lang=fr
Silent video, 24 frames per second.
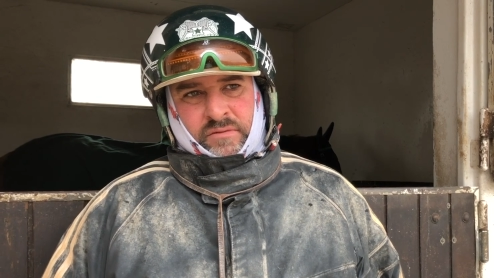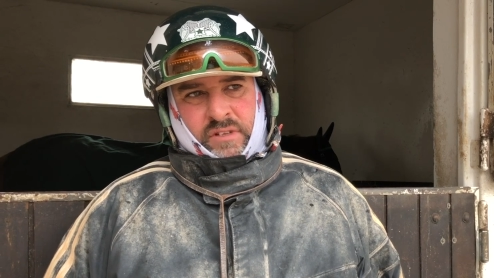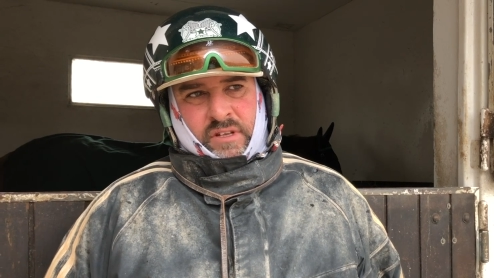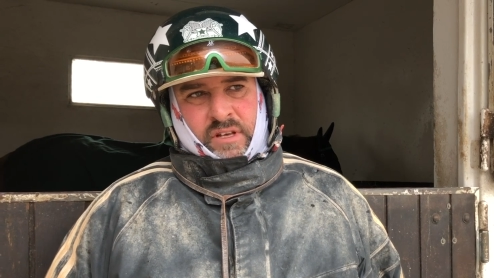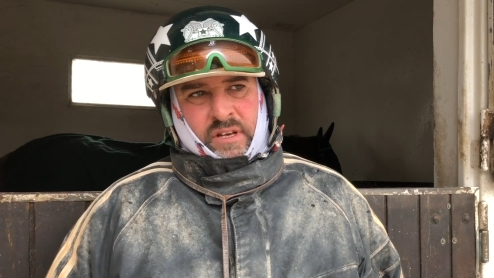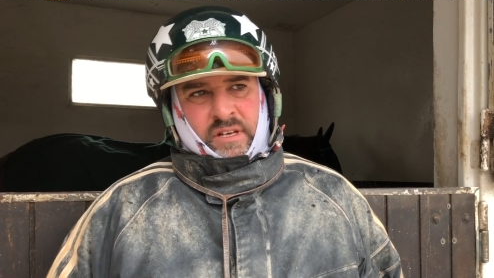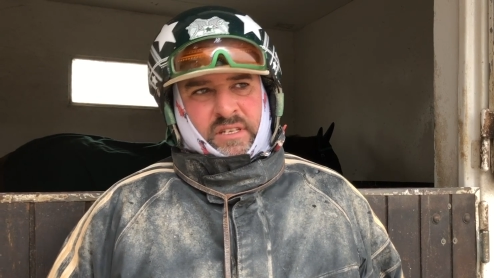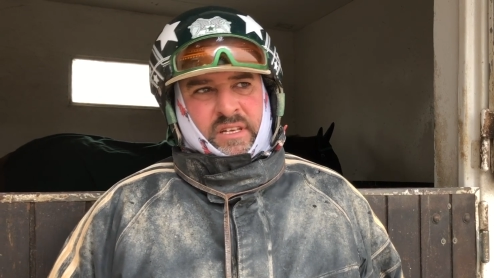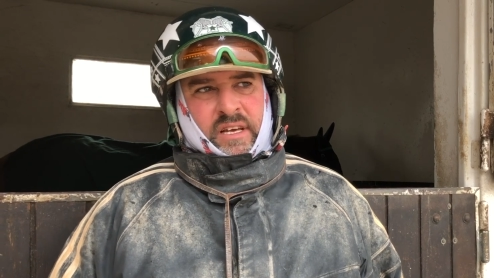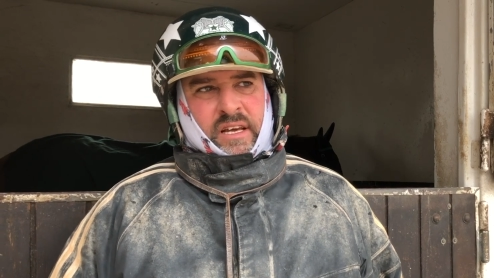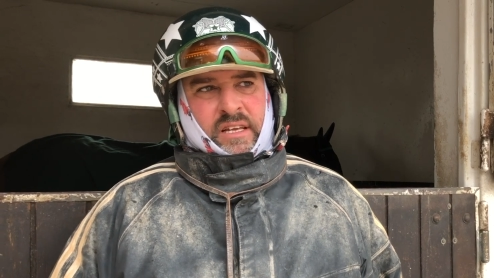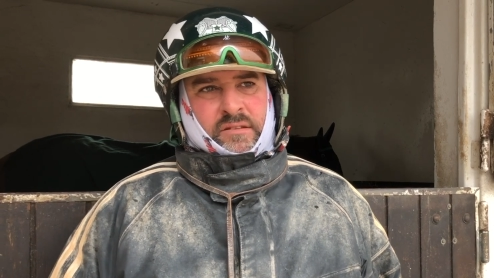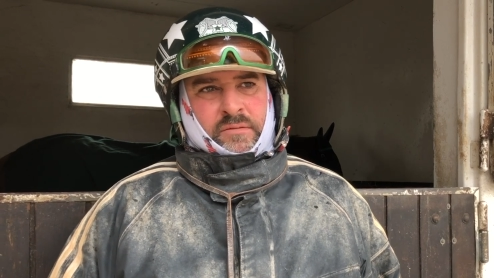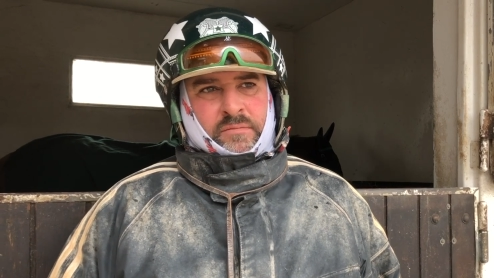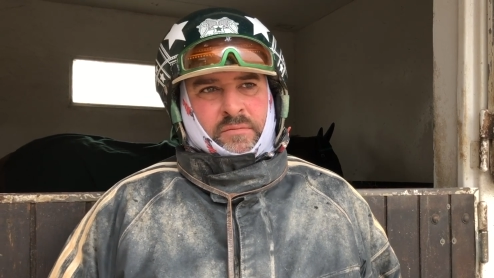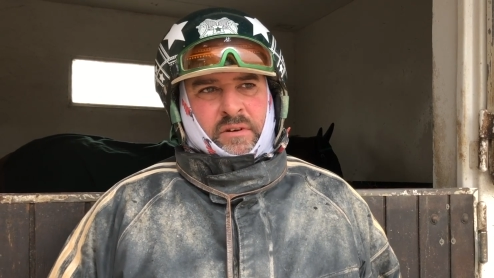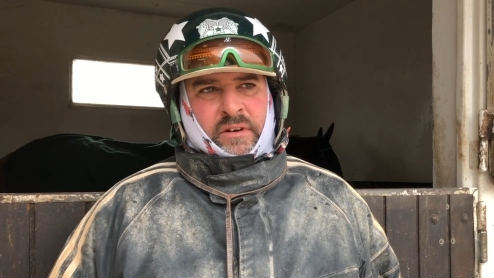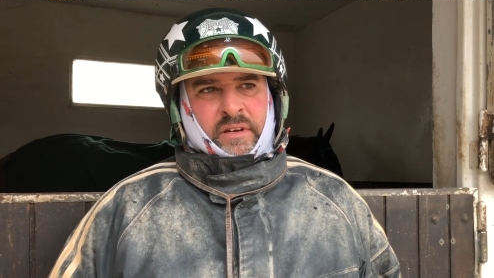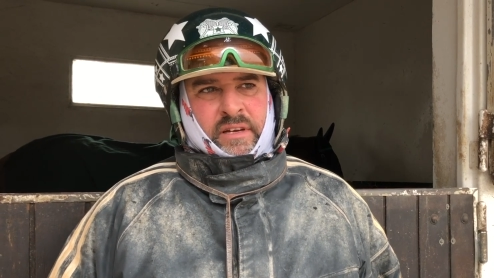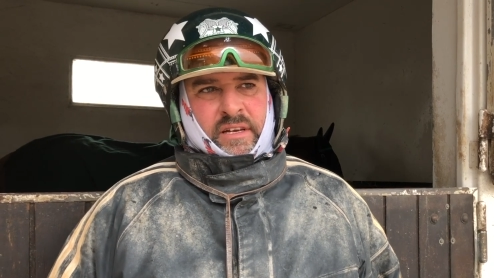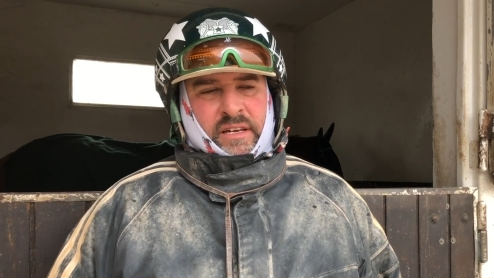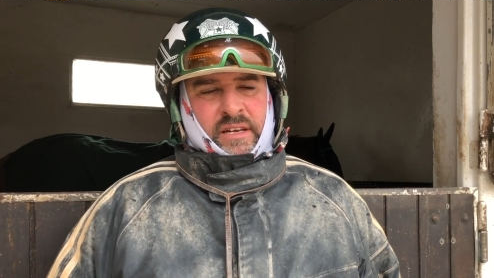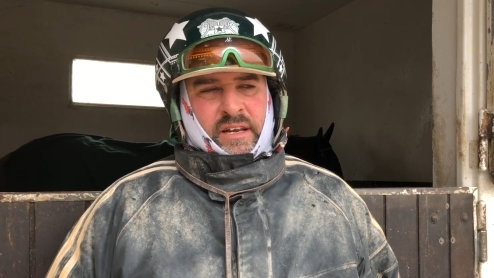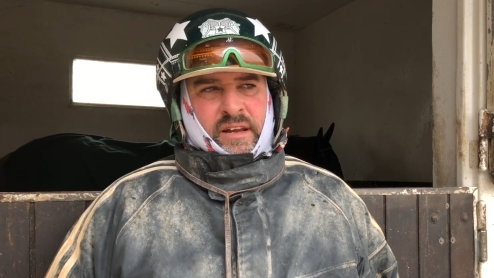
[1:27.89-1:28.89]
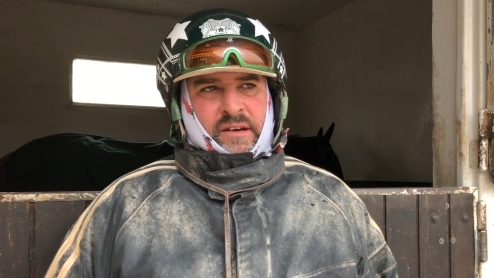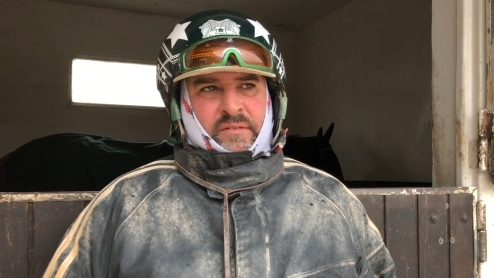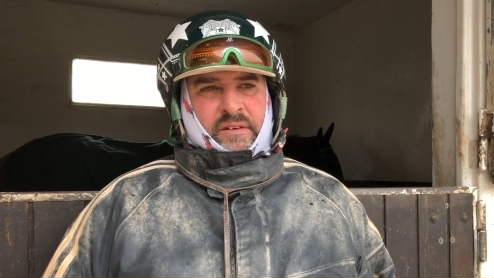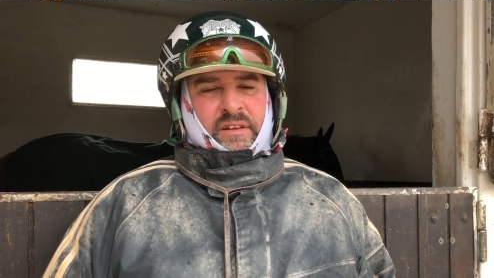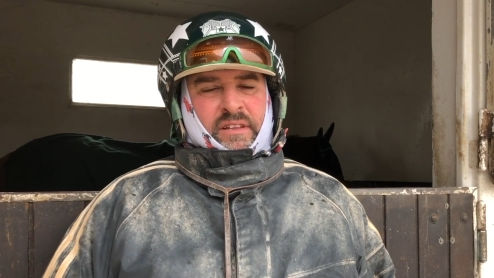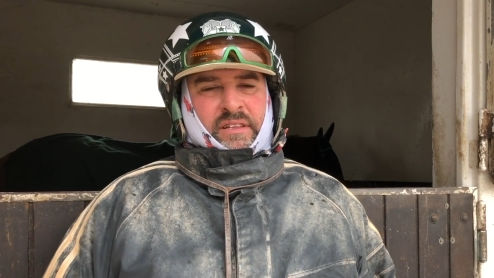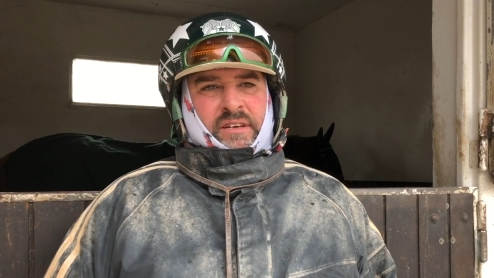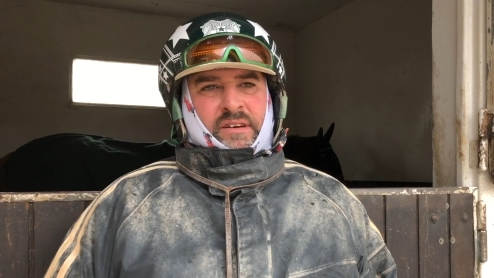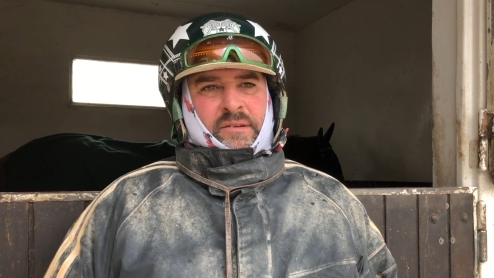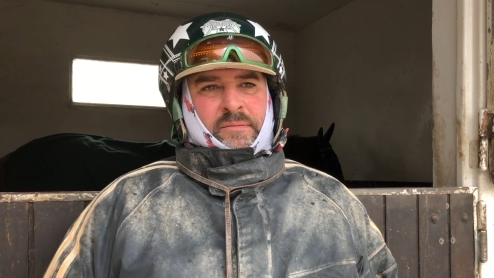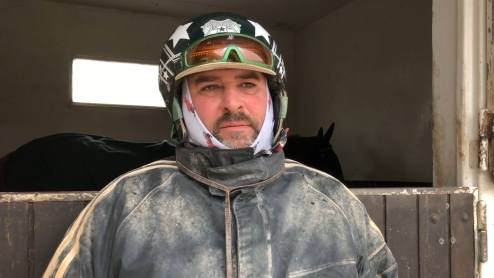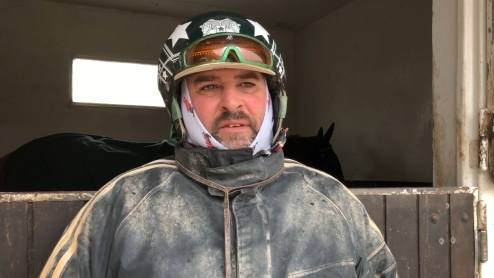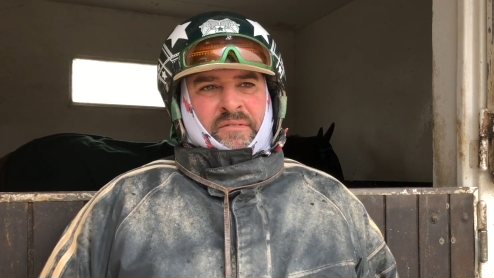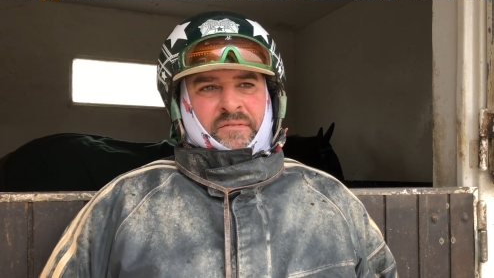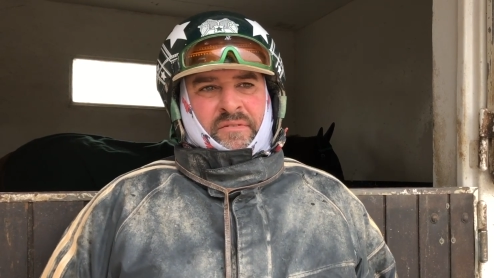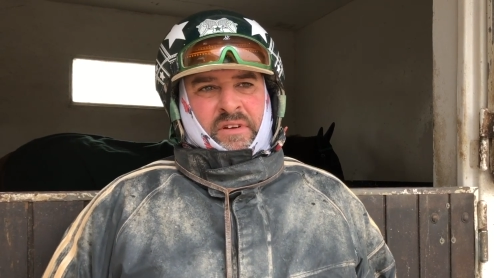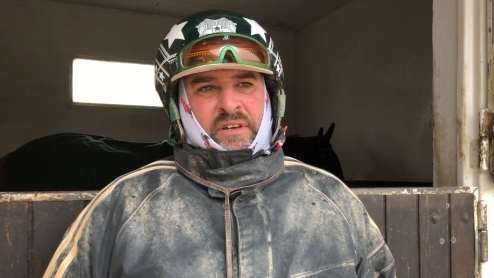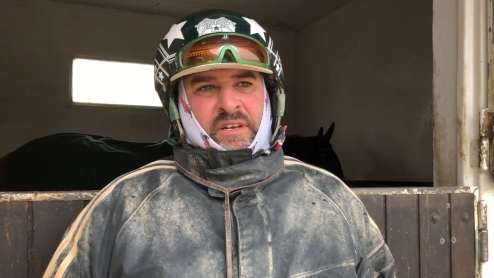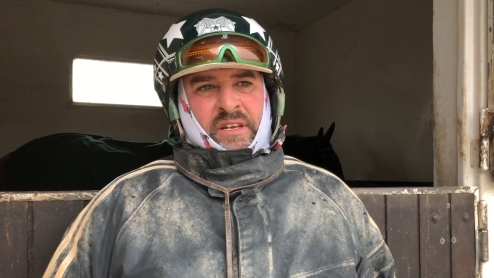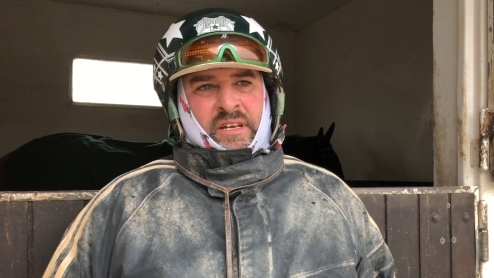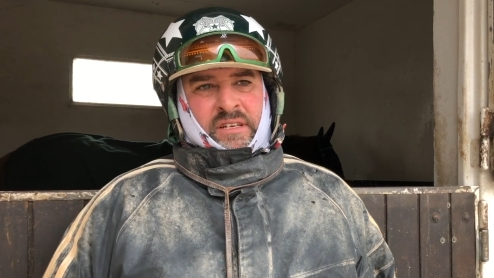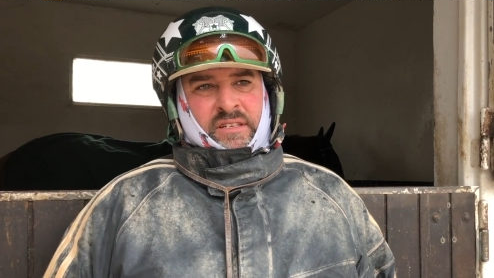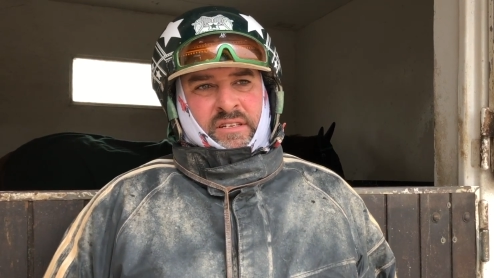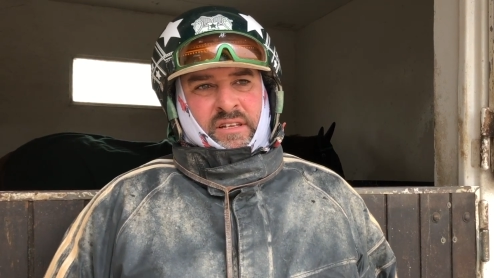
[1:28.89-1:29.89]
Exactement, il avait très bien
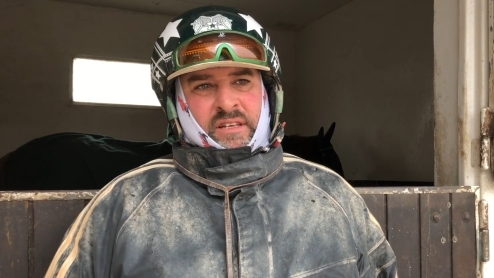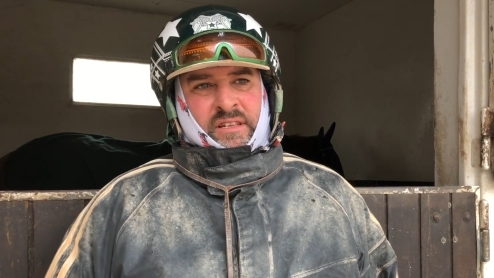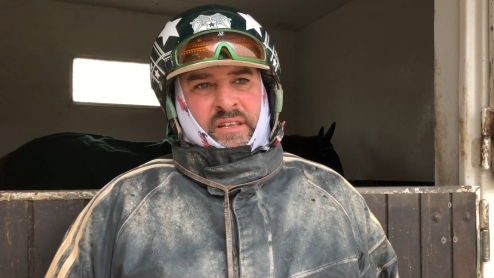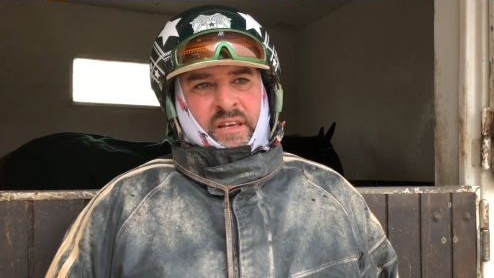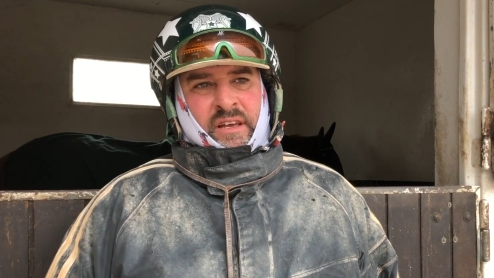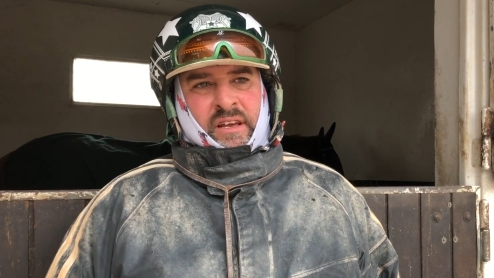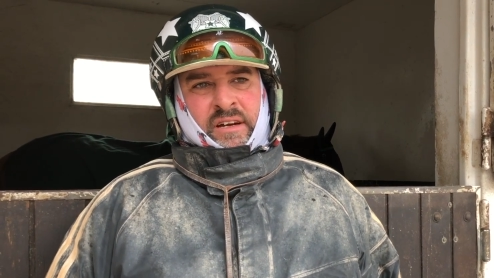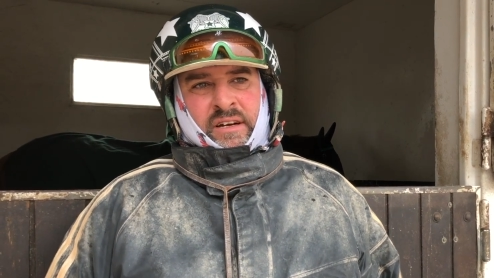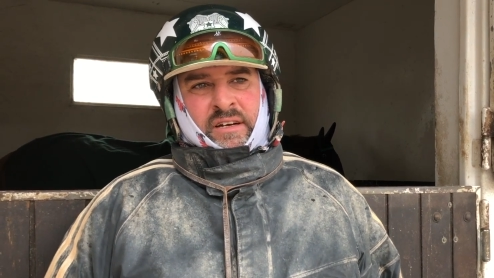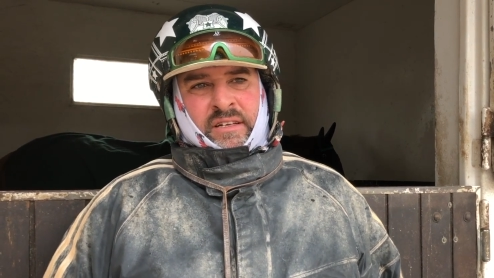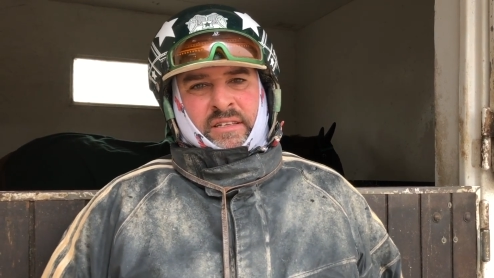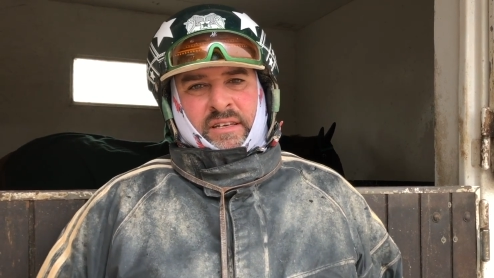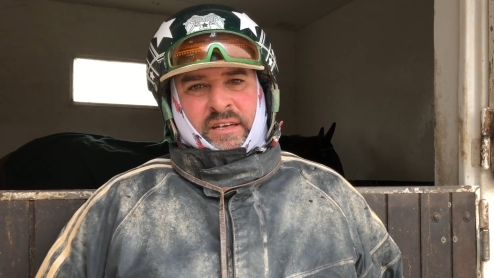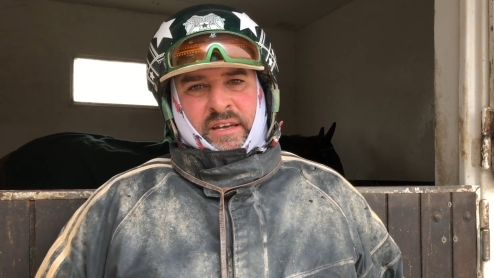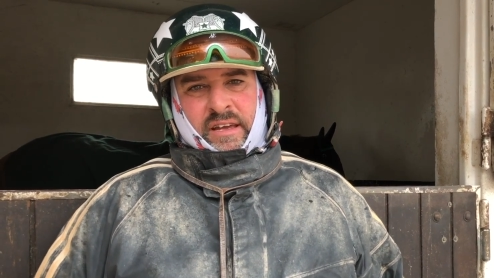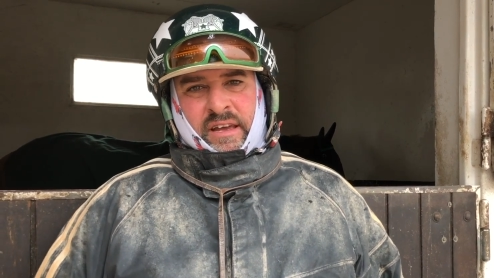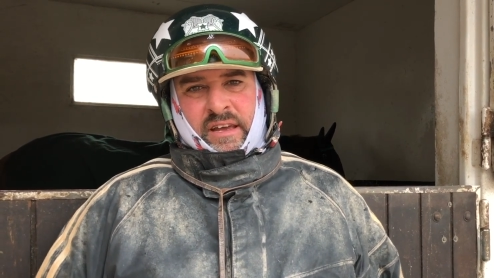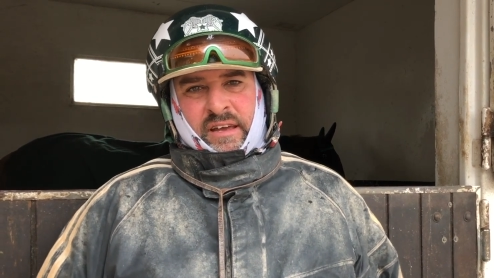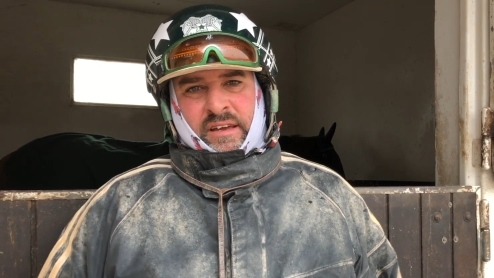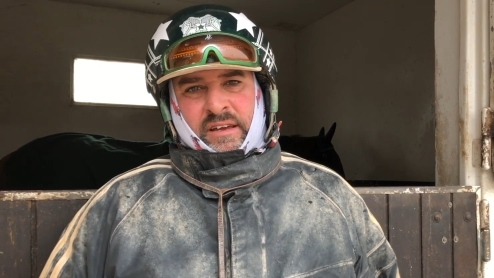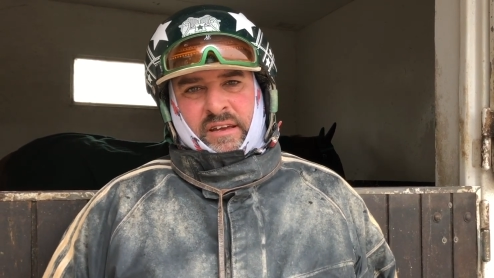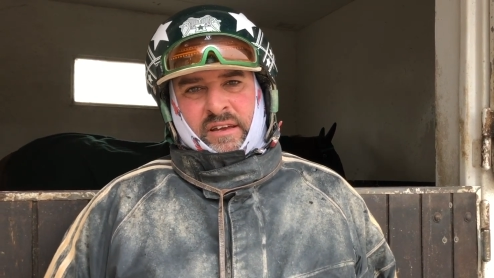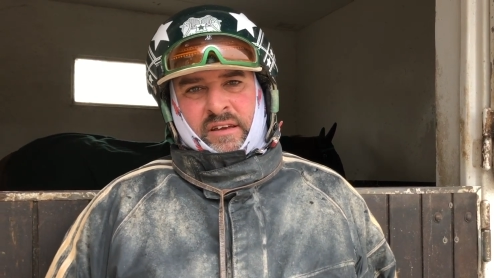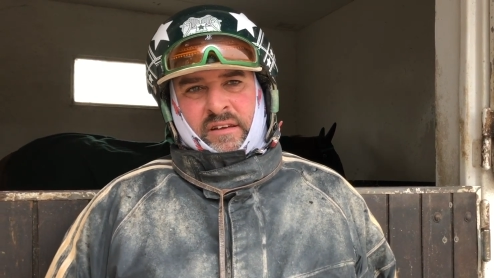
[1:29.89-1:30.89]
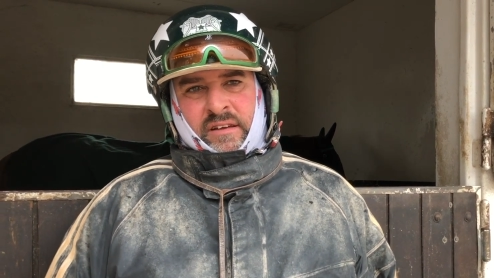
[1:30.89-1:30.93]
fini, c'était rentré